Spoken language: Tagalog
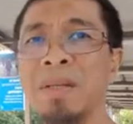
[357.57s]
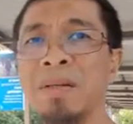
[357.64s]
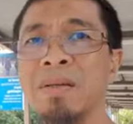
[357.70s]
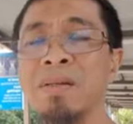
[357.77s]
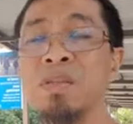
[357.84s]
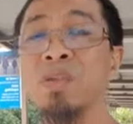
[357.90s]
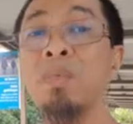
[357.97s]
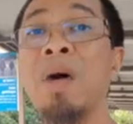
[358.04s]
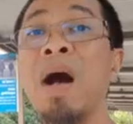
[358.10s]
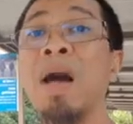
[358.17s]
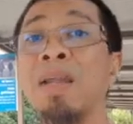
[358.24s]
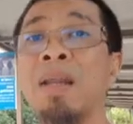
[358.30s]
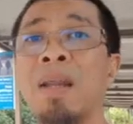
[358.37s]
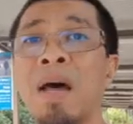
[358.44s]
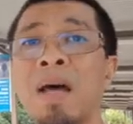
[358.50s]

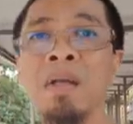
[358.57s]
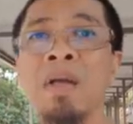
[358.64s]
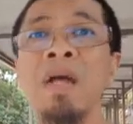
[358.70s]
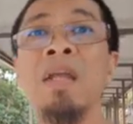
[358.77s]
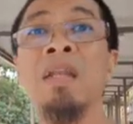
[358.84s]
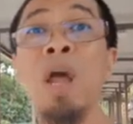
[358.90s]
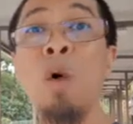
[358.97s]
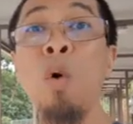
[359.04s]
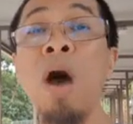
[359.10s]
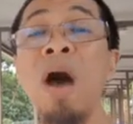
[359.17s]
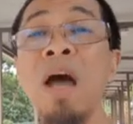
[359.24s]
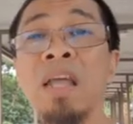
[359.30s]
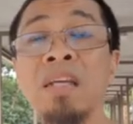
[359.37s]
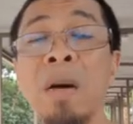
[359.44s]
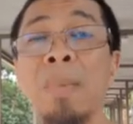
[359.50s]
Subhanallah, nawa
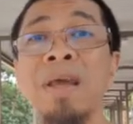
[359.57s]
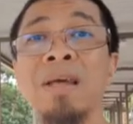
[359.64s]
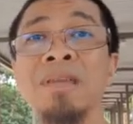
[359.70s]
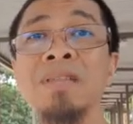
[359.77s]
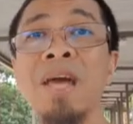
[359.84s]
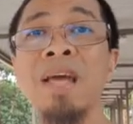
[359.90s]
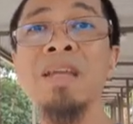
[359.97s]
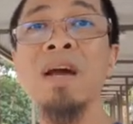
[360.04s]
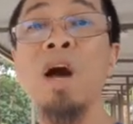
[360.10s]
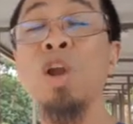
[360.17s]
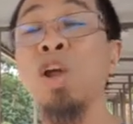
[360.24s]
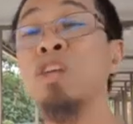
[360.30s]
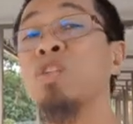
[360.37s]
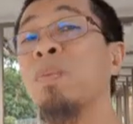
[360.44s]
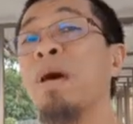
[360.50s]
ay gabayan tayo ng Allah
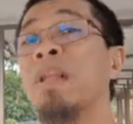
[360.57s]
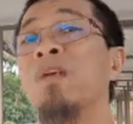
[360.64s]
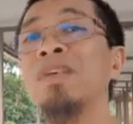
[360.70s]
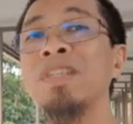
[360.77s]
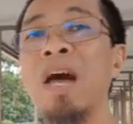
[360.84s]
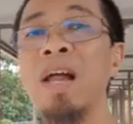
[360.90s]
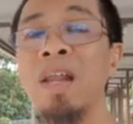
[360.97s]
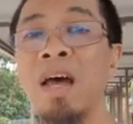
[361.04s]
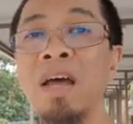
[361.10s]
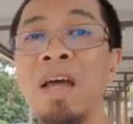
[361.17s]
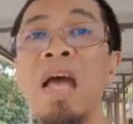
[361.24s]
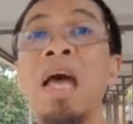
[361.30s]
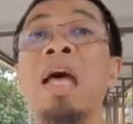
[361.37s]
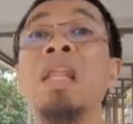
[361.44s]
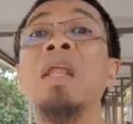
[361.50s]
subhanahu wa ta'ala
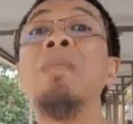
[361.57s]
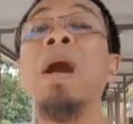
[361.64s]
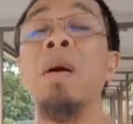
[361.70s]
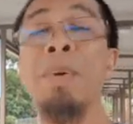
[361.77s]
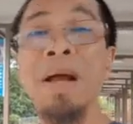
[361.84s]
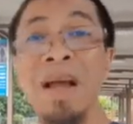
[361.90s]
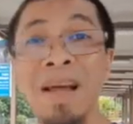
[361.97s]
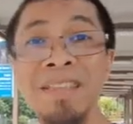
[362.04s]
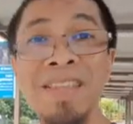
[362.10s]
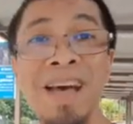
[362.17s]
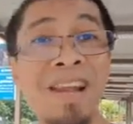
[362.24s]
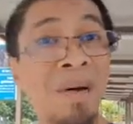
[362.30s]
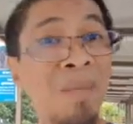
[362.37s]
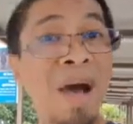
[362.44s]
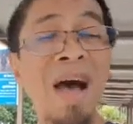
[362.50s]
na makapaghanda
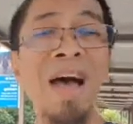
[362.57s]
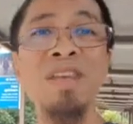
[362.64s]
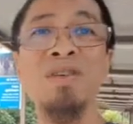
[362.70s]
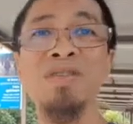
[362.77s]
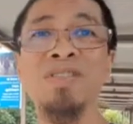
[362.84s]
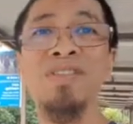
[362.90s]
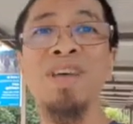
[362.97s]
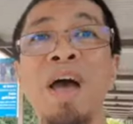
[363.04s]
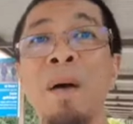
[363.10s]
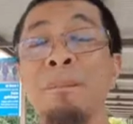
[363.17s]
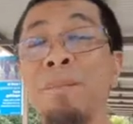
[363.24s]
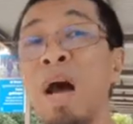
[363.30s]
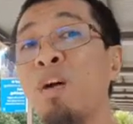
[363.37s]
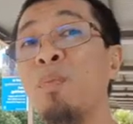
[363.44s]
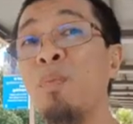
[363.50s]
ng maayos
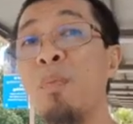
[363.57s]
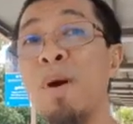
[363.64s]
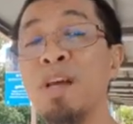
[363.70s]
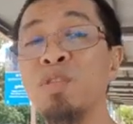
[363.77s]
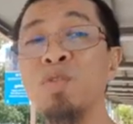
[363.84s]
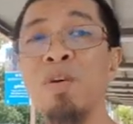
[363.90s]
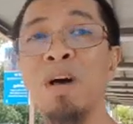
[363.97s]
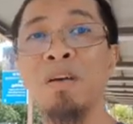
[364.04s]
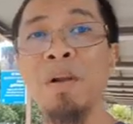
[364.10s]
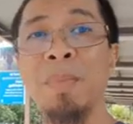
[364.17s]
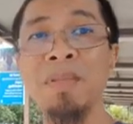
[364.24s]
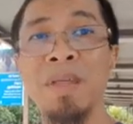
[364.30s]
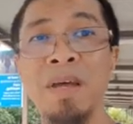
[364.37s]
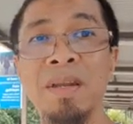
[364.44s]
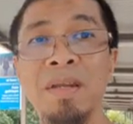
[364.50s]
bago pumasok ang
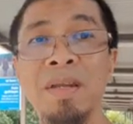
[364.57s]
Ramadan.